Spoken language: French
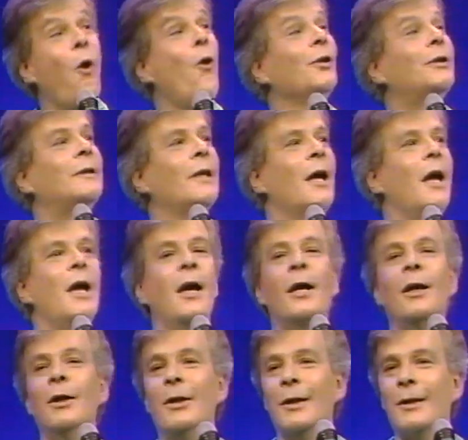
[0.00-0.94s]
Puis
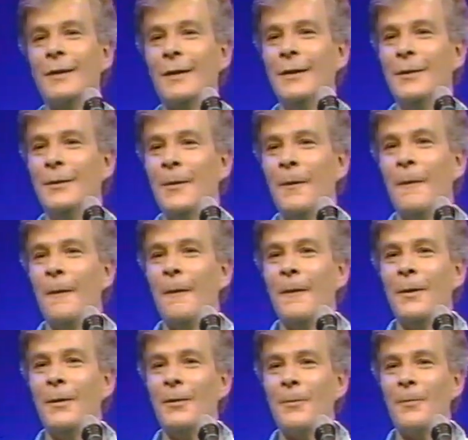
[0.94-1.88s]
longtemps, là,
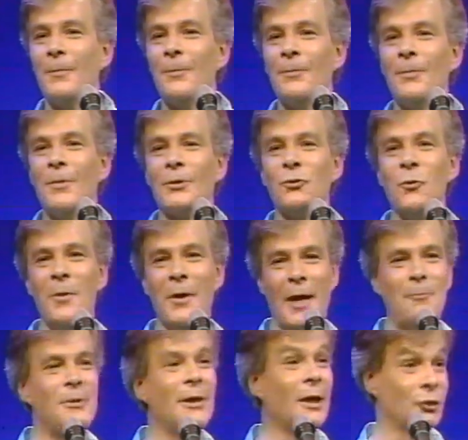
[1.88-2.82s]
tu
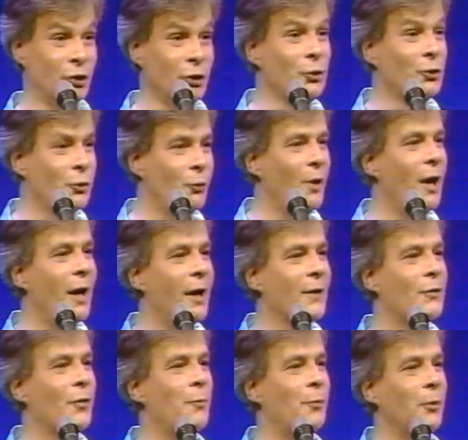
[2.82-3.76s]
sais. me rappeler quand
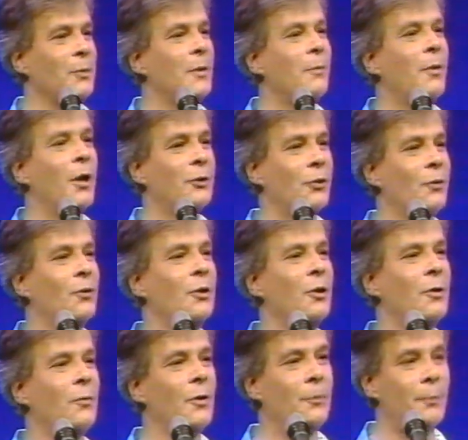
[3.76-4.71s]
j'ai eu droit à ce
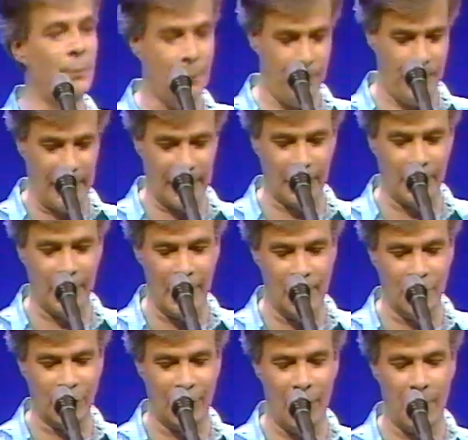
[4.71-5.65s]
premier bâton-là, moi,
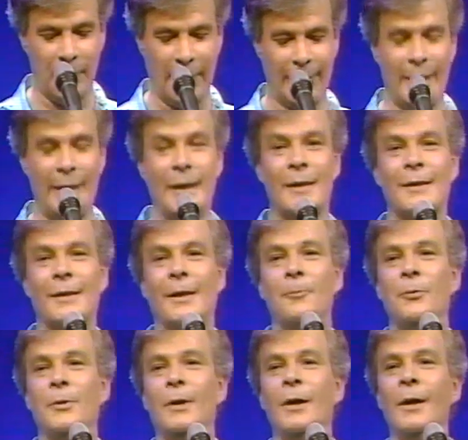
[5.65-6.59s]
personnel, j'avais à peu
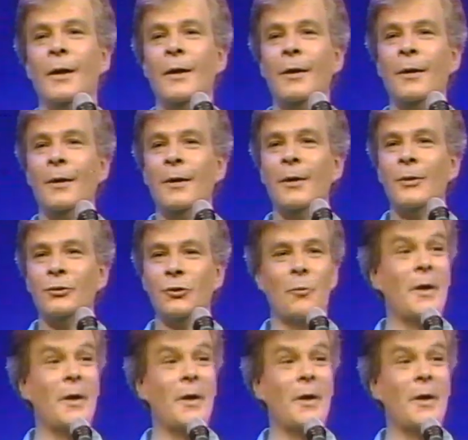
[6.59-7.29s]
près 15 ans, puis...